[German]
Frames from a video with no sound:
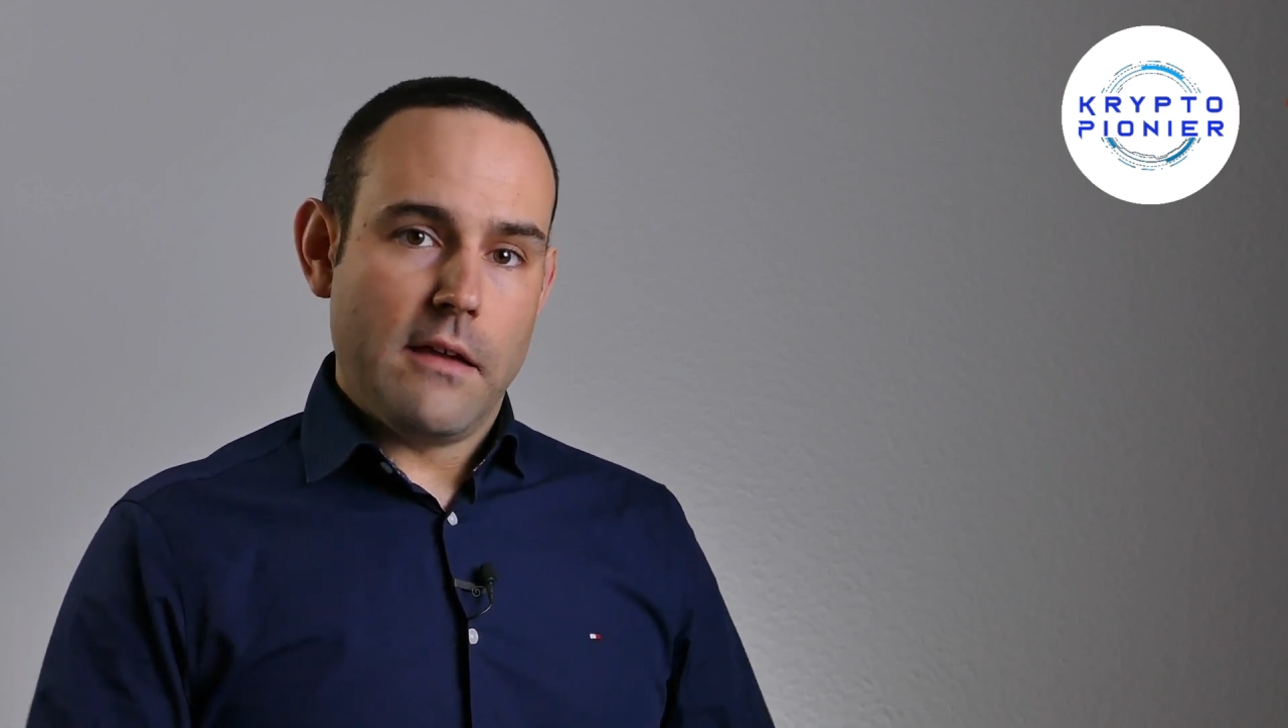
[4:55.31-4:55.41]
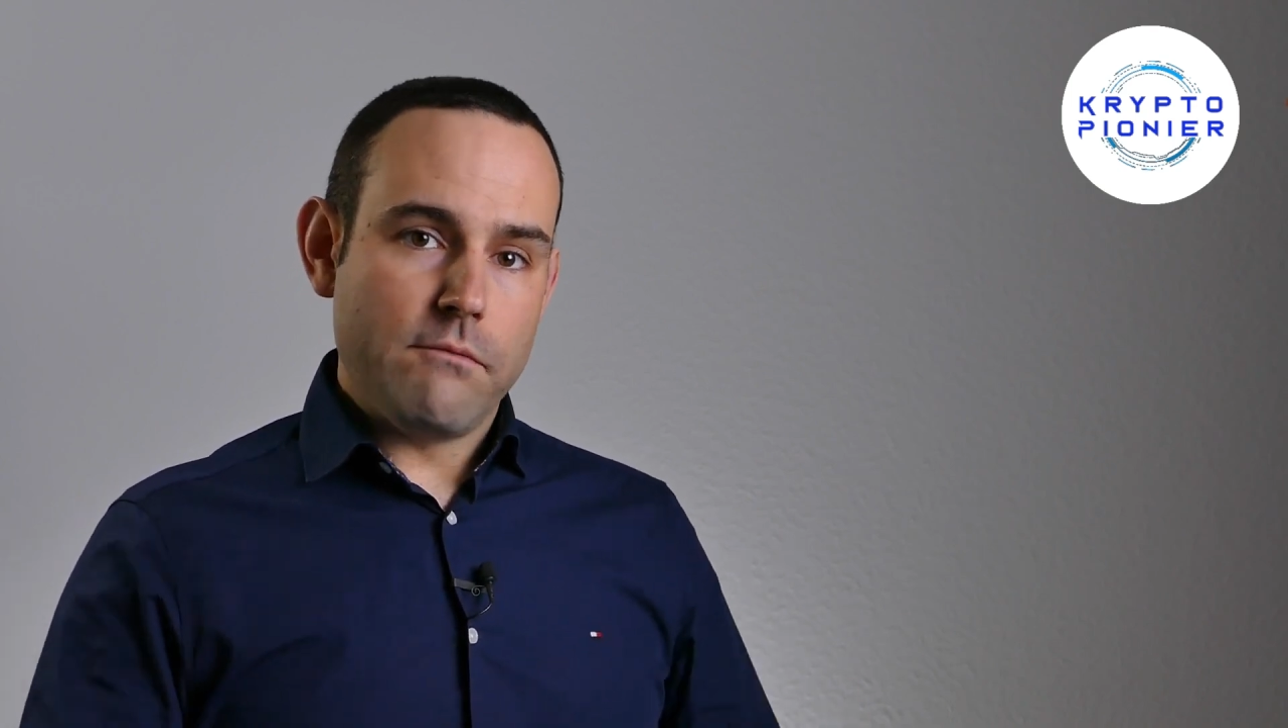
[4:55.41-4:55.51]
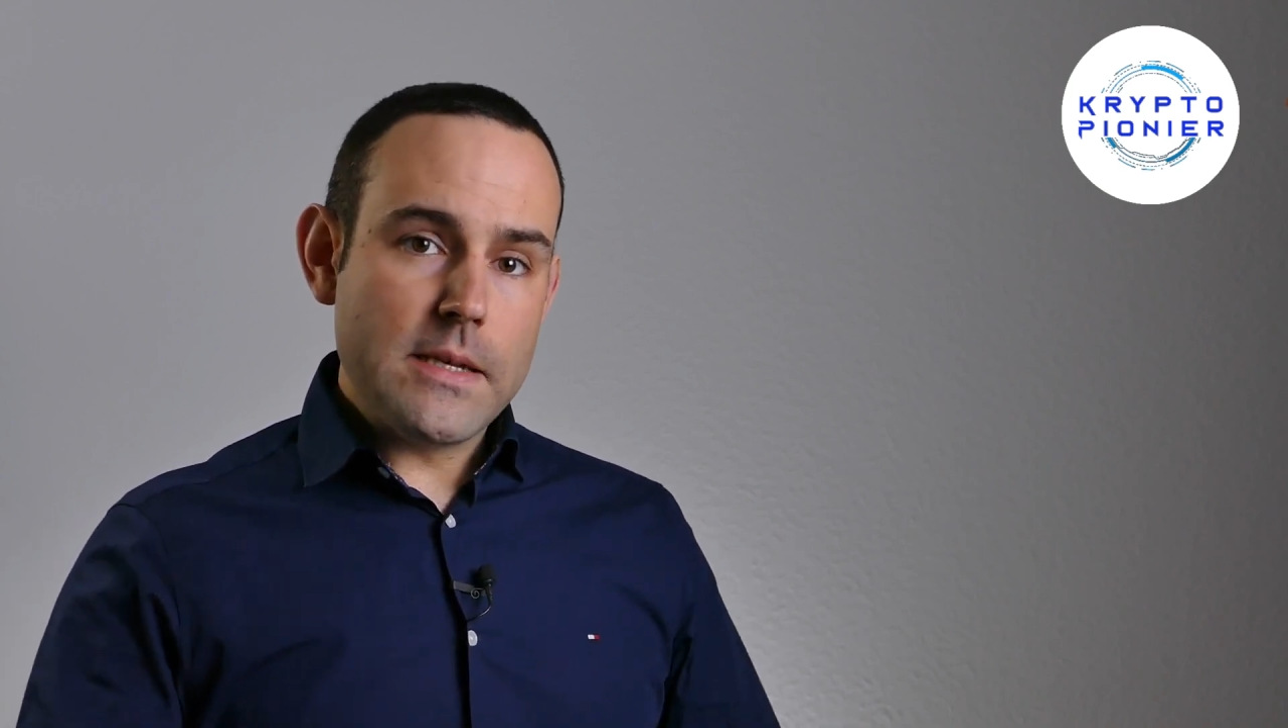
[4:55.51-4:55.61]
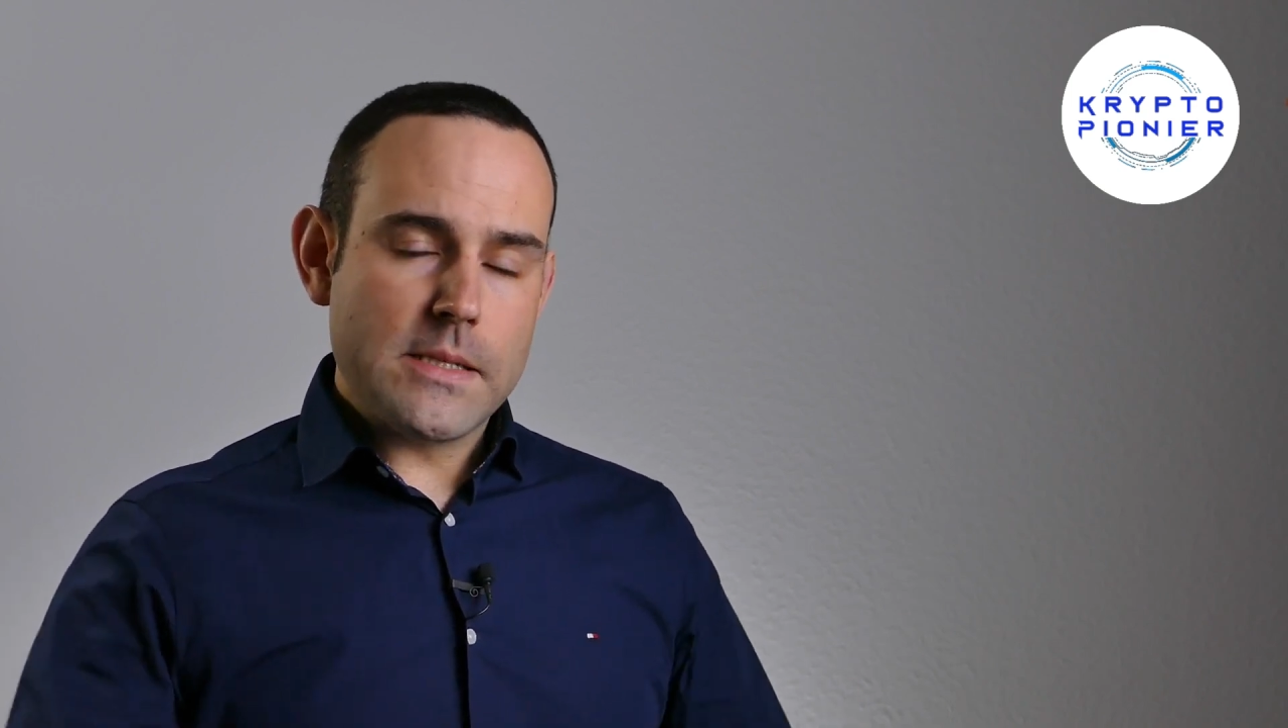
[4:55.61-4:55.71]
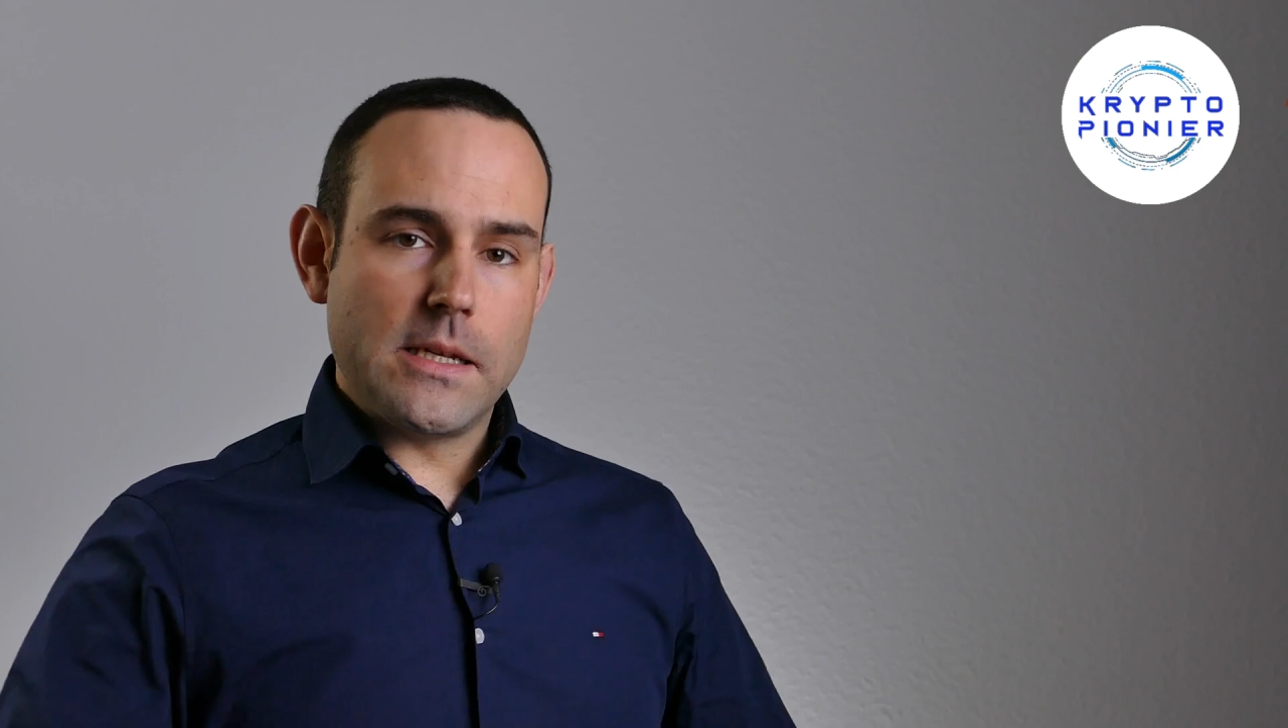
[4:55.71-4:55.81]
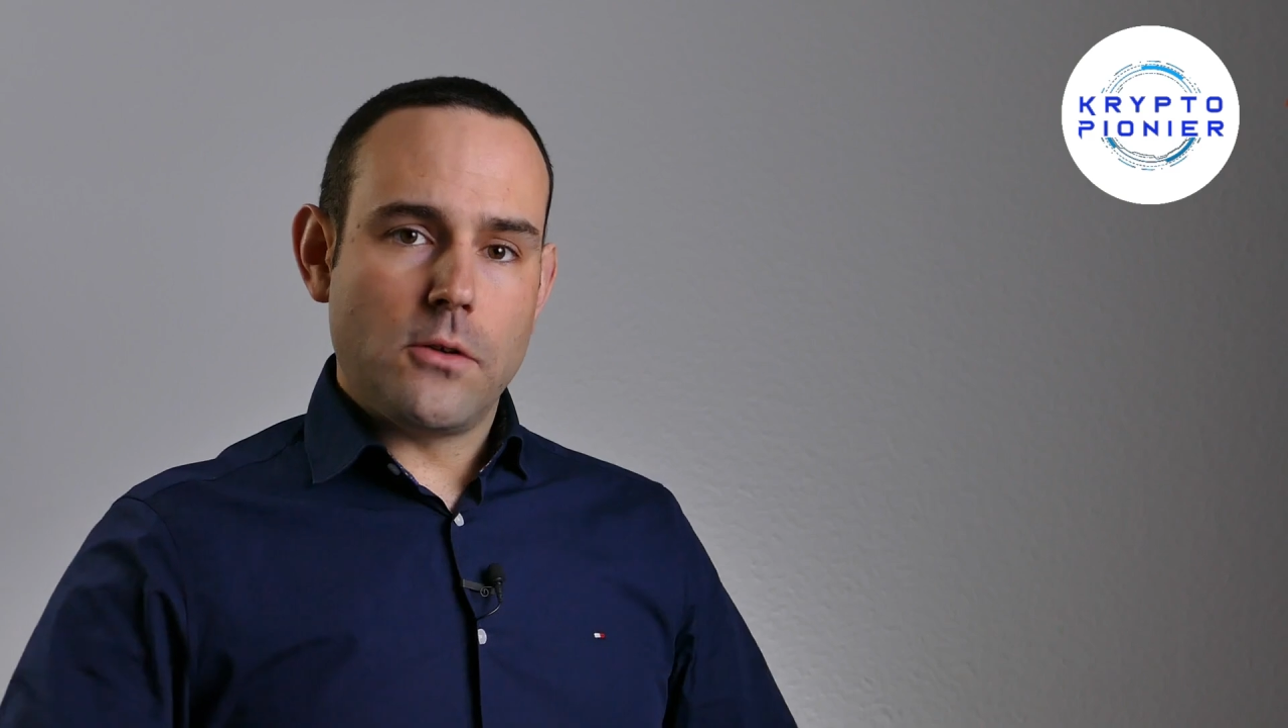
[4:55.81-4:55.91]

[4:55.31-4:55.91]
Wie ist die